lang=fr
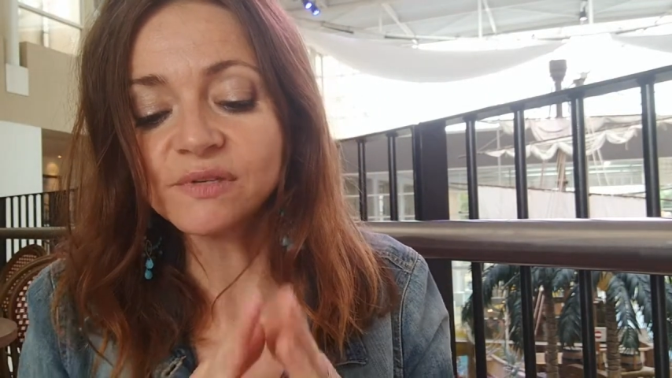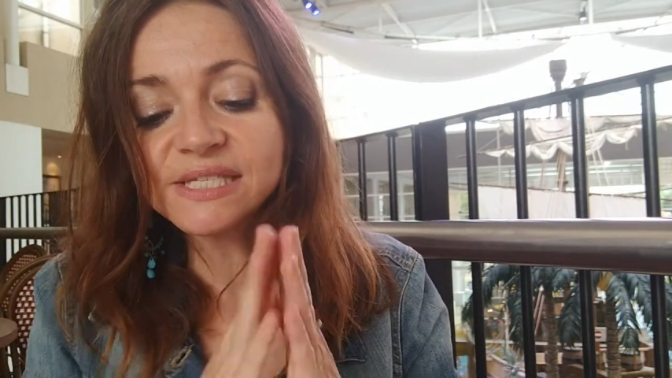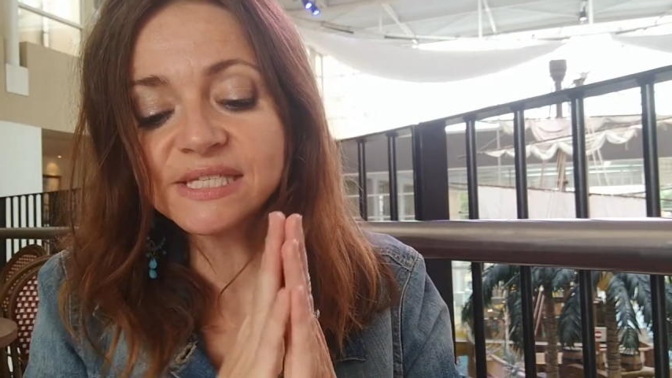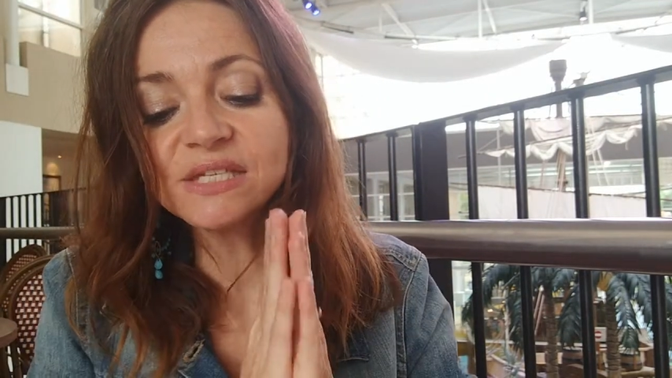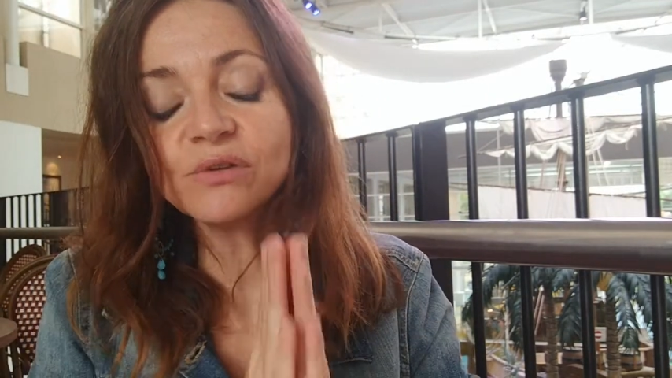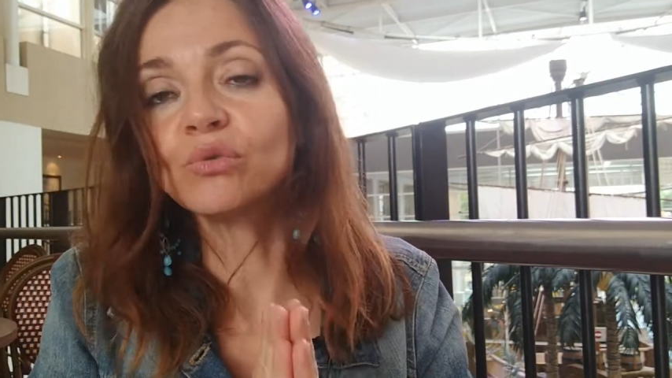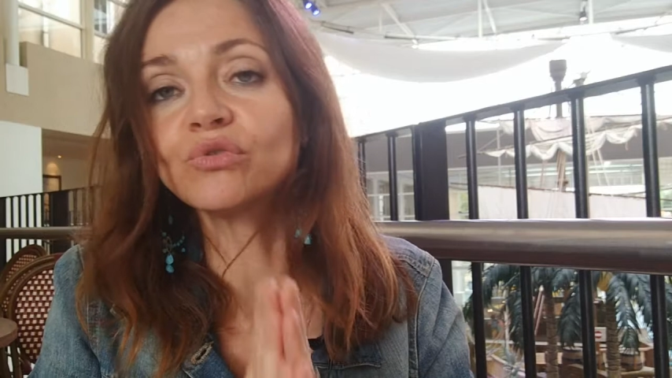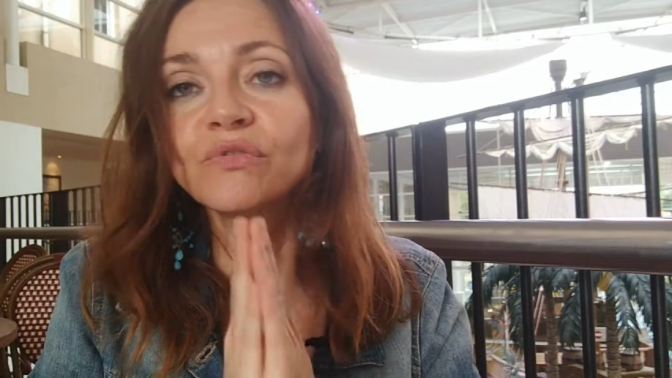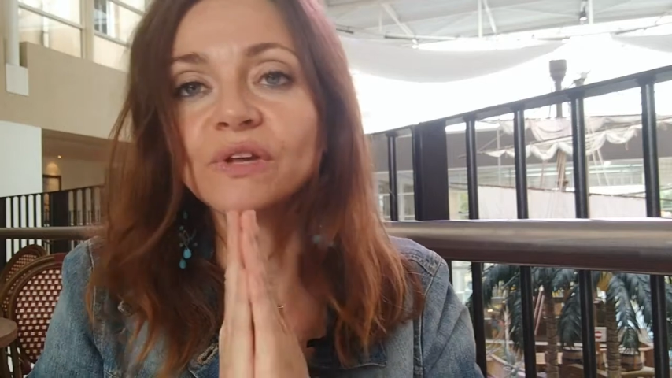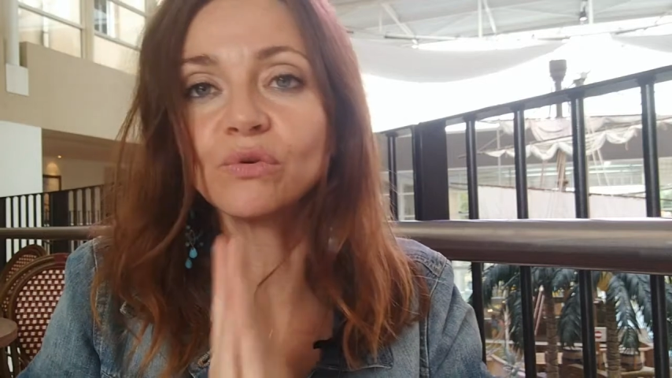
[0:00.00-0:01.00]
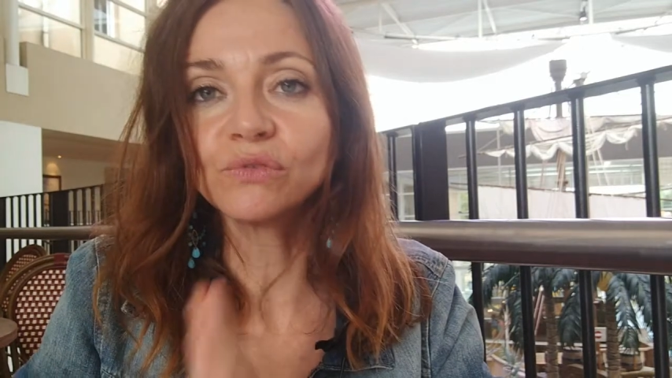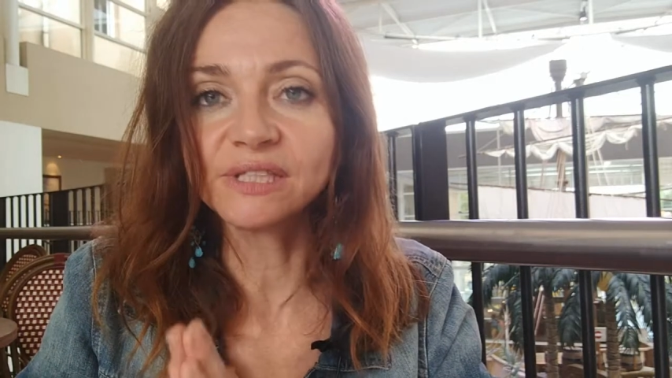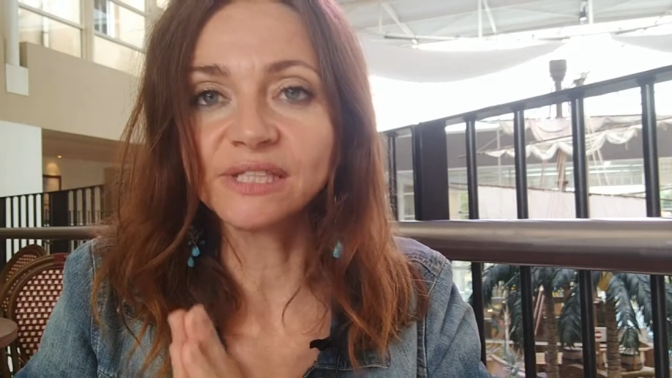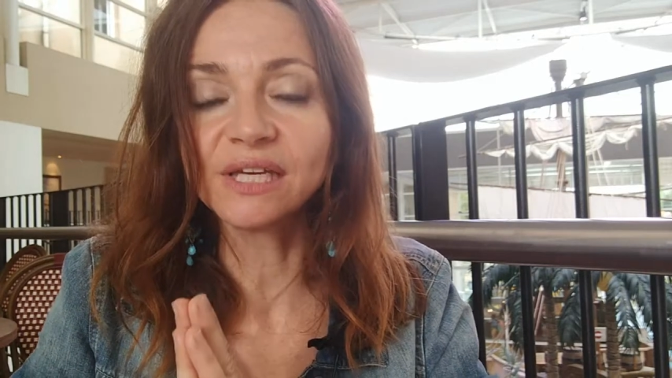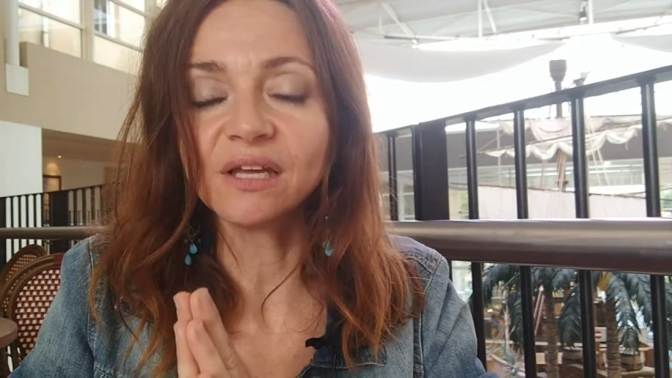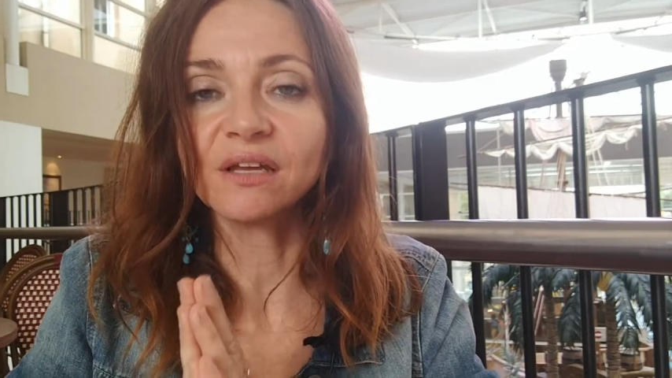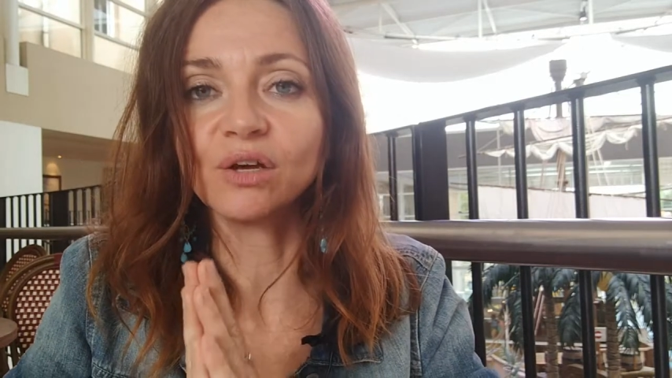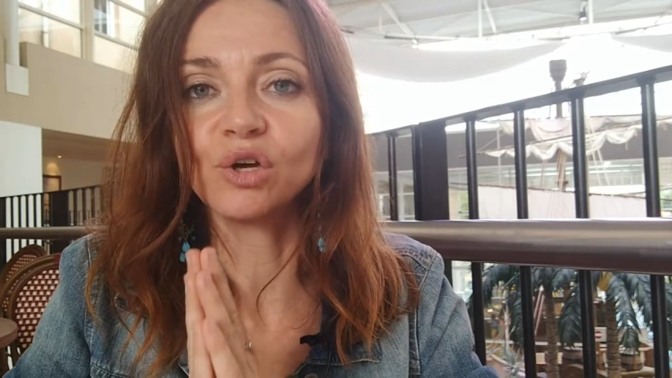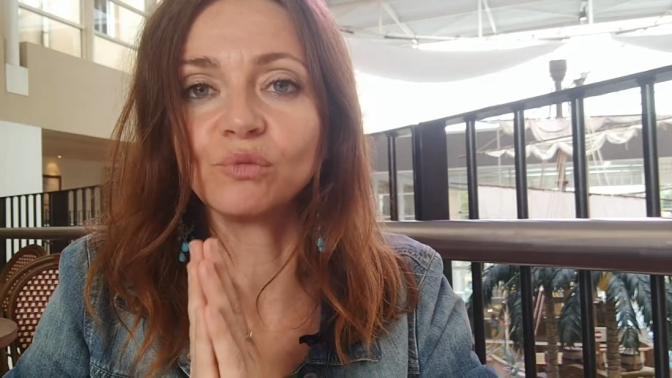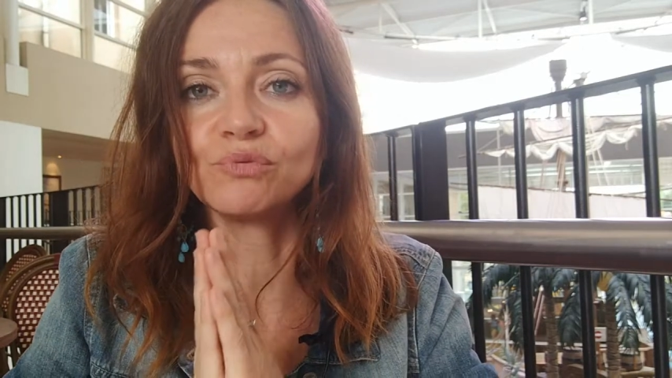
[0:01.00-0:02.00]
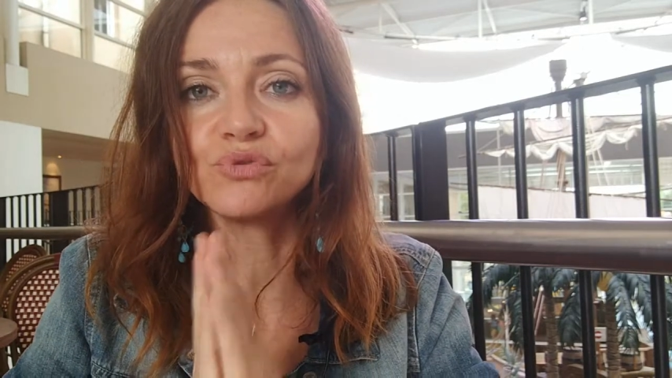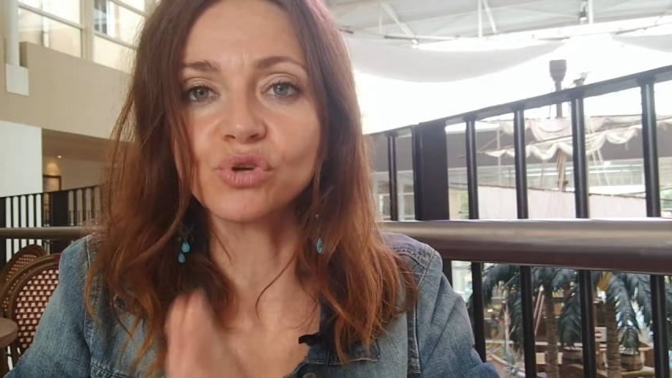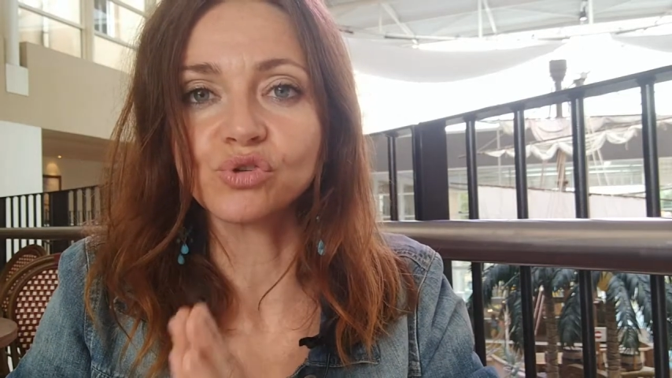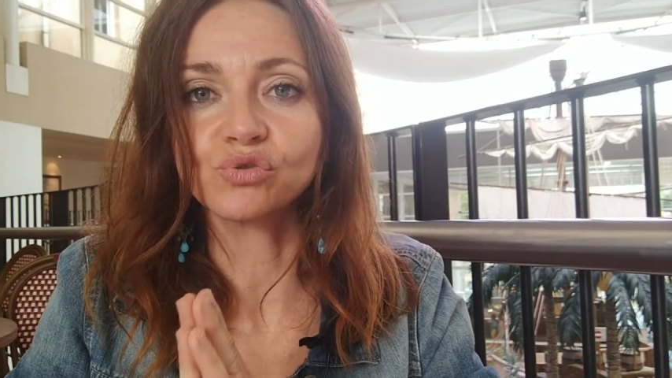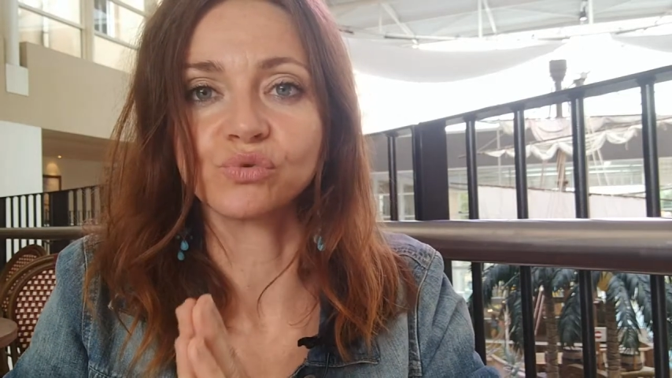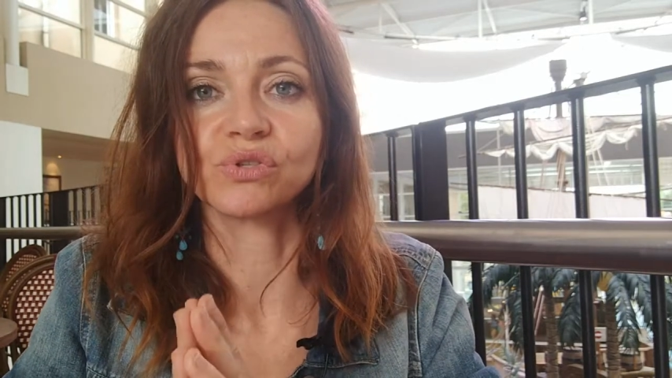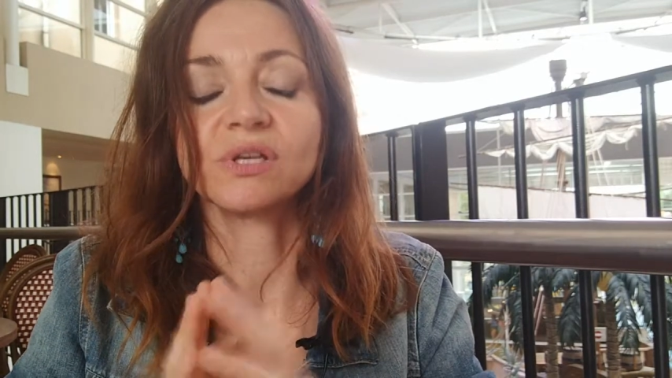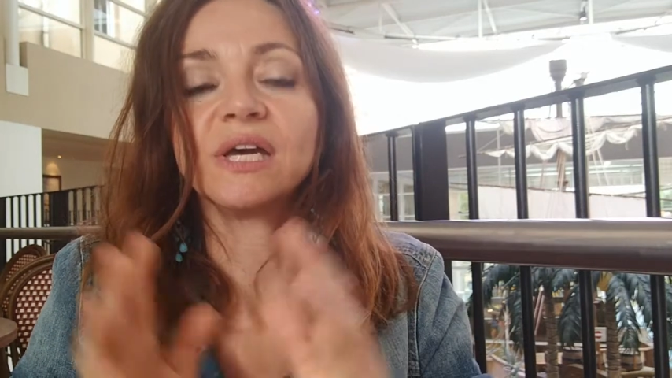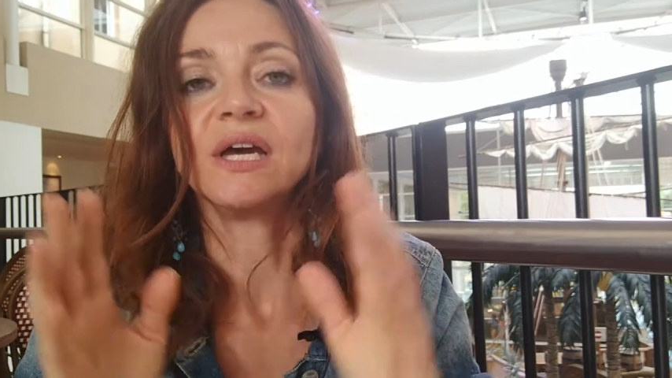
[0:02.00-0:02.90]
si on devait retenir euh, plusieurs choses.